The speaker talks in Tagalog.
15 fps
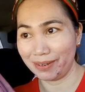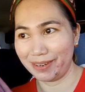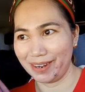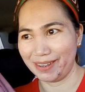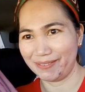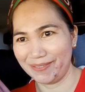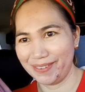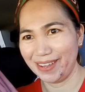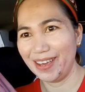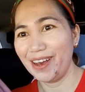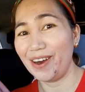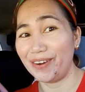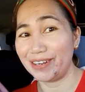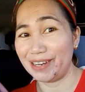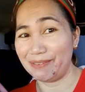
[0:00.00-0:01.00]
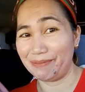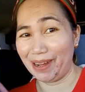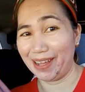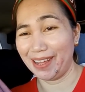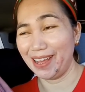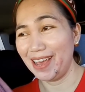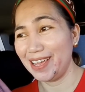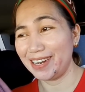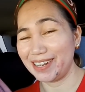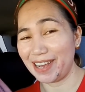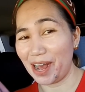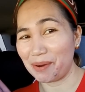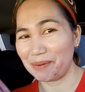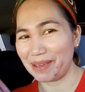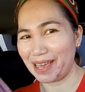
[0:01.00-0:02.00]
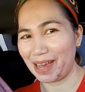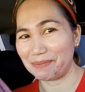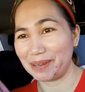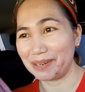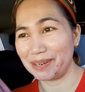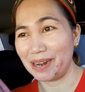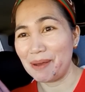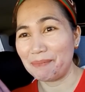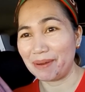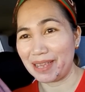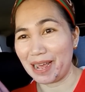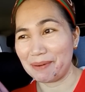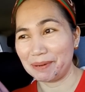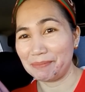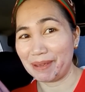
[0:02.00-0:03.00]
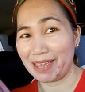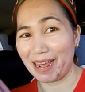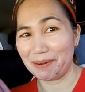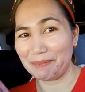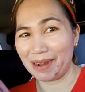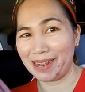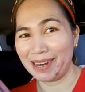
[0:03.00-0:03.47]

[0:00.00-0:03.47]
madam. O, di ba? Hindi nga ako mayaban. Mayaman, mayabang.